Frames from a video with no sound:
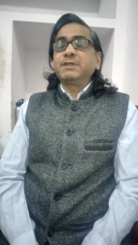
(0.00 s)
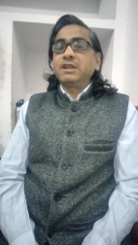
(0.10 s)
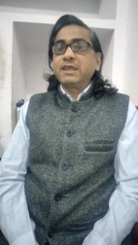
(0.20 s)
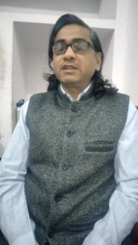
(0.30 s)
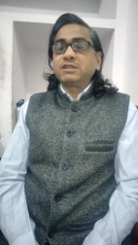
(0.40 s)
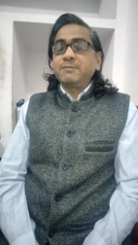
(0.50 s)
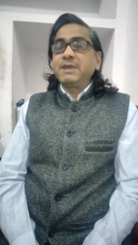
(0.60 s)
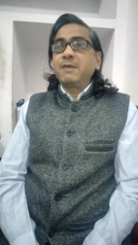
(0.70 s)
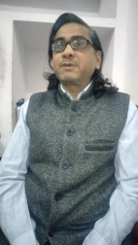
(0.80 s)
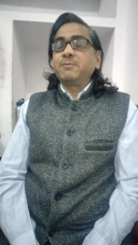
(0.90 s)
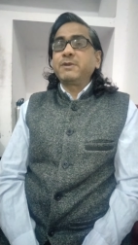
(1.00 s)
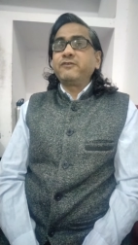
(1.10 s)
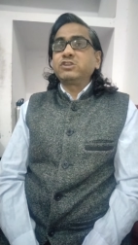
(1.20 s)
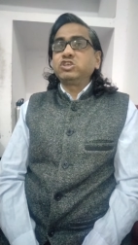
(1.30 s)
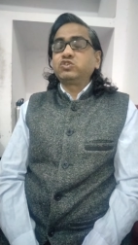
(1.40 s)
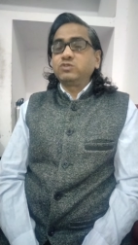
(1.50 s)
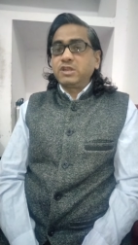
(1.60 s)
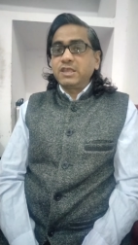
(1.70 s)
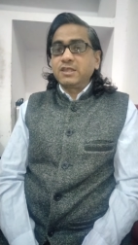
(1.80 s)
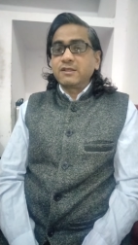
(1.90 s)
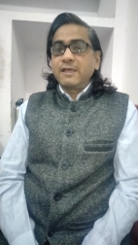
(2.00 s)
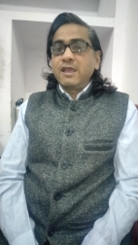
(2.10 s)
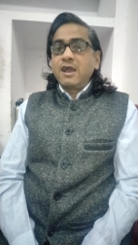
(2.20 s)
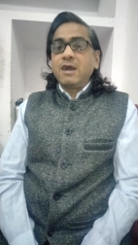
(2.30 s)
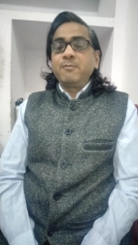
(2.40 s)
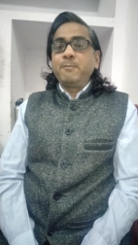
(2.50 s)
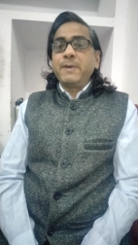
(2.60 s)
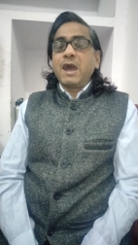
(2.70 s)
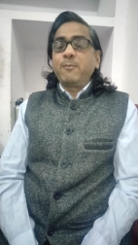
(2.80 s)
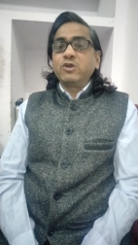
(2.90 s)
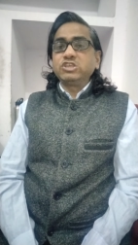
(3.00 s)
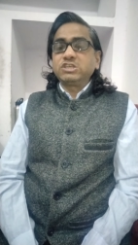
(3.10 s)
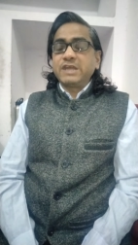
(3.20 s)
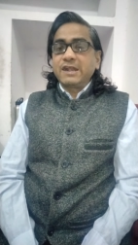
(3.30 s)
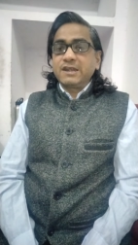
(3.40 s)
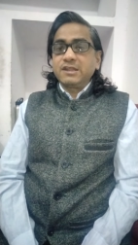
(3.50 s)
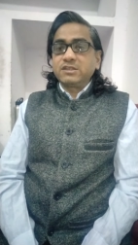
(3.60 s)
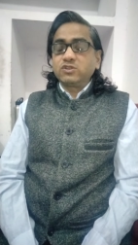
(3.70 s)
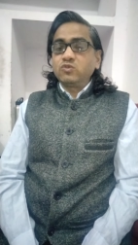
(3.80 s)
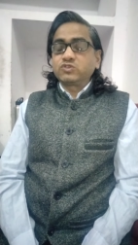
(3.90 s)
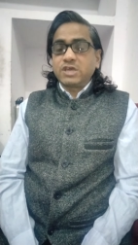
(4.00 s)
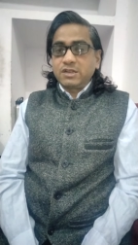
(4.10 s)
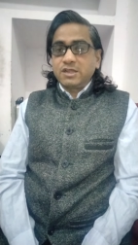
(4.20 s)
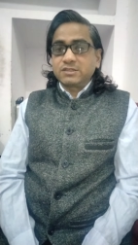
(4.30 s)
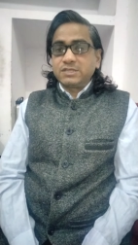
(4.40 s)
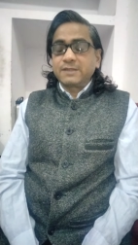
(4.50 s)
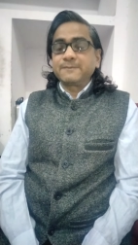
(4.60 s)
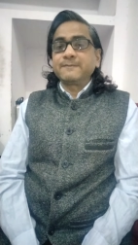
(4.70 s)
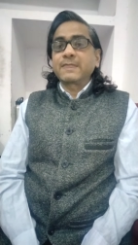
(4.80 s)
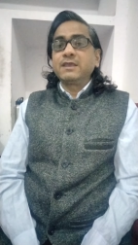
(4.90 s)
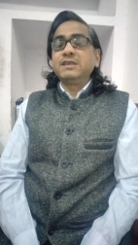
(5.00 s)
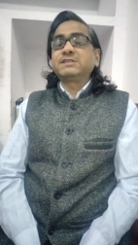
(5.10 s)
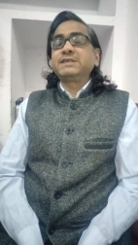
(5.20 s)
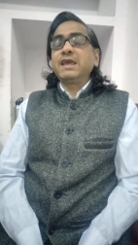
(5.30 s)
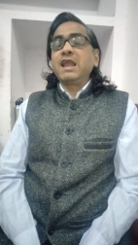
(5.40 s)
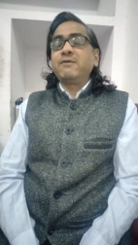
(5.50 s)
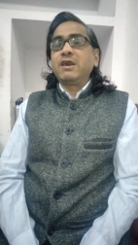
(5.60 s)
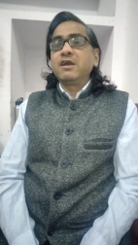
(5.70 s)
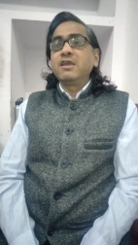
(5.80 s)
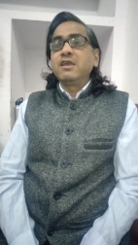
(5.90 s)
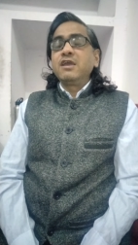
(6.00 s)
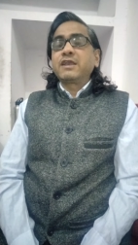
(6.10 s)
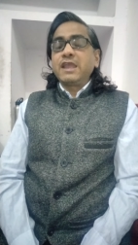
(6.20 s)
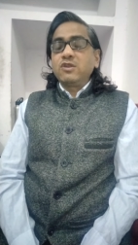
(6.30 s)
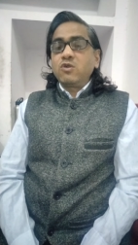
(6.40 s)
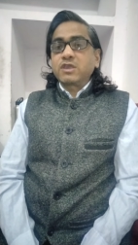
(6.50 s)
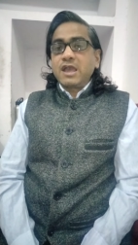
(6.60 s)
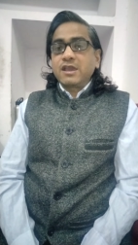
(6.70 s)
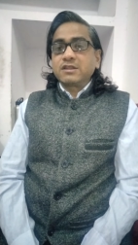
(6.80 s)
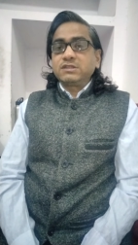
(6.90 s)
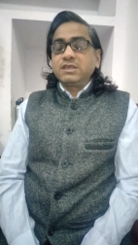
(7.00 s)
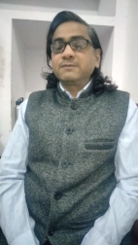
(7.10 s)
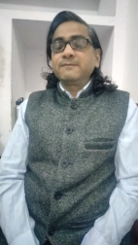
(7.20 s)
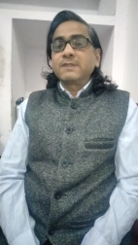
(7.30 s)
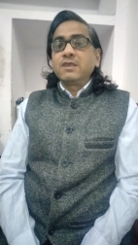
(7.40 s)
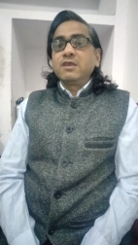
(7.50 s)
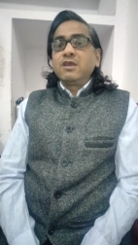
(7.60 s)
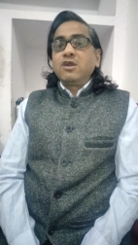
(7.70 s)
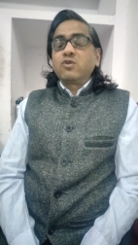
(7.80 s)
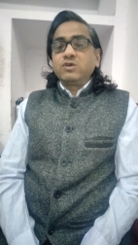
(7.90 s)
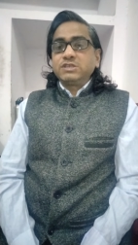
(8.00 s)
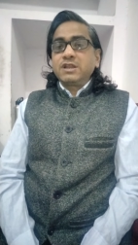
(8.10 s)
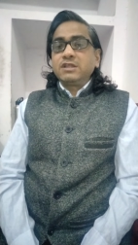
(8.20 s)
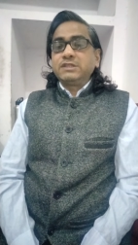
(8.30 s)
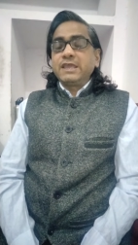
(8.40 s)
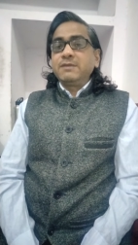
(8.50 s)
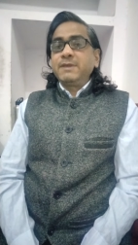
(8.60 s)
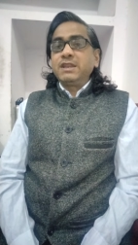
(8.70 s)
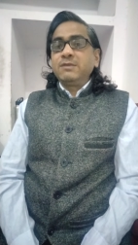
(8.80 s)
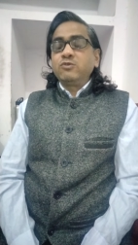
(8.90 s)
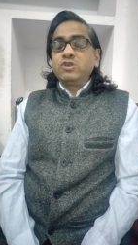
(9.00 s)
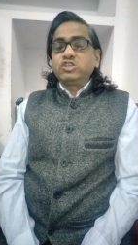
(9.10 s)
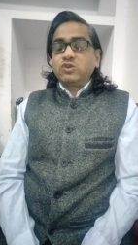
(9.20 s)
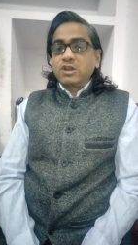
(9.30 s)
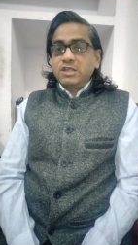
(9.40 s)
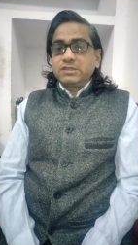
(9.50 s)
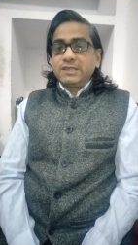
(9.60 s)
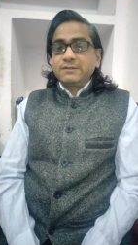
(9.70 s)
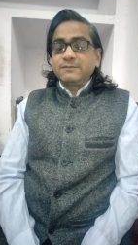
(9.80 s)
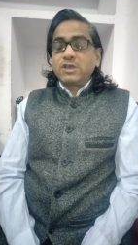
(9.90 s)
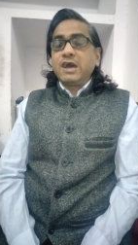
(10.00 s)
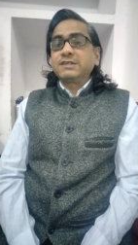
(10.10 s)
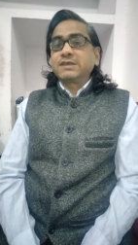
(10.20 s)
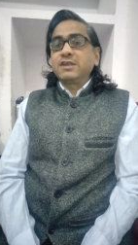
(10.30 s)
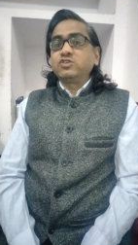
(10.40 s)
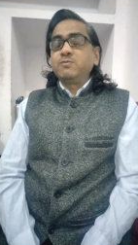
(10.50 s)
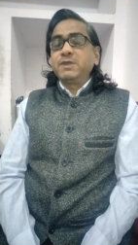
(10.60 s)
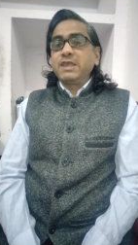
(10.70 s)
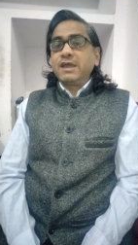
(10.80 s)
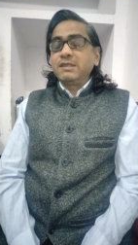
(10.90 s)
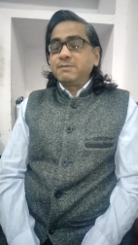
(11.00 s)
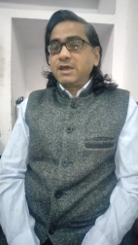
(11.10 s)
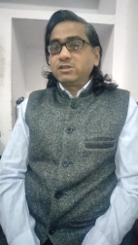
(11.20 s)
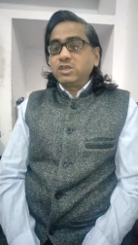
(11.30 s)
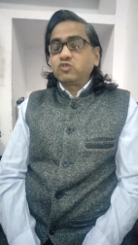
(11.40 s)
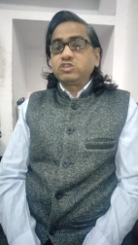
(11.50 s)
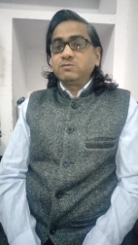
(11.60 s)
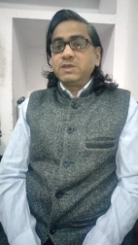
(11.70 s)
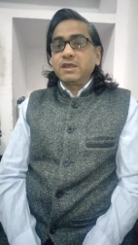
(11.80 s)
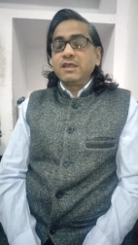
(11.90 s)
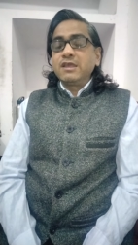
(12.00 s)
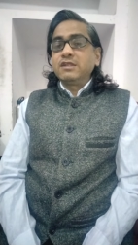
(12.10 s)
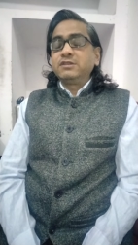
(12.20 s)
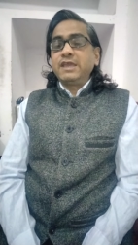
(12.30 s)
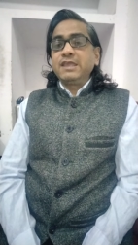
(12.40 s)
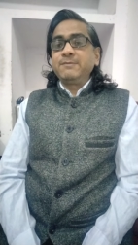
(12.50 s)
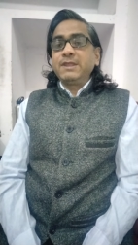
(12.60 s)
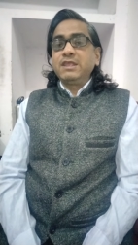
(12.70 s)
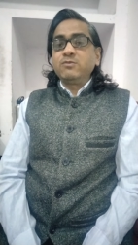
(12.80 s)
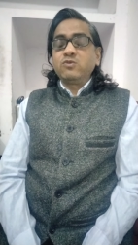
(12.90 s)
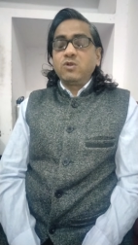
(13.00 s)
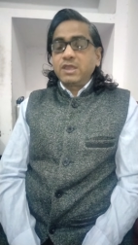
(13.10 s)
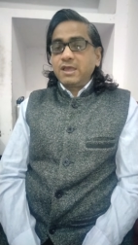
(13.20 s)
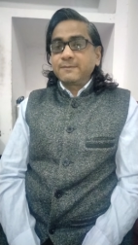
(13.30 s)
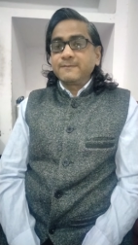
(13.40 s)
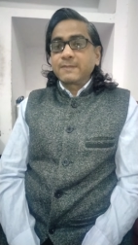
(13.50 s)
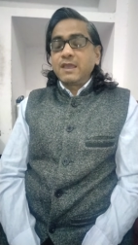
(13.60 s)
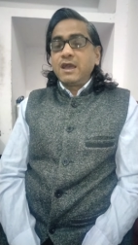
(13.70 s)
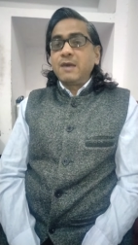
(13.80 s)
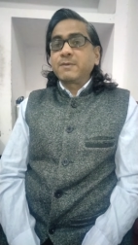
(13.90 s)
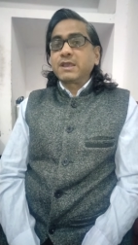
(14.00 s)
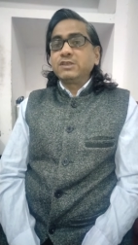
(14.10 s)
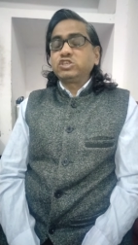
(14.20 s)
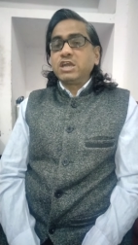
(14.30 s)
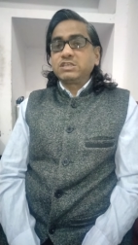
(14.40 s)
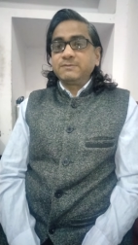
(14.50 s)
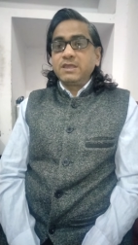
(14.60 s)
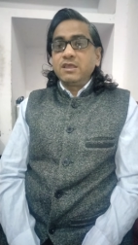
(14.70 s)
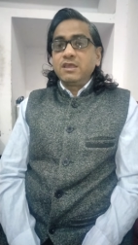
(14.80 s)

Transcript: बदलेगी तभी आपकी प्रवृत्ति सुधरेगी हम अपोजिट डाइट लेते हैं तो नुकसान करता है इसके अलावा कई लोग क्या करते हैं रोजाना दही में नींबू निचोड़ लेते हैं खासकर जो बिरयानी बनाते हैं कुछ भी है दही में नींबू हो गया आपके कई छाछ में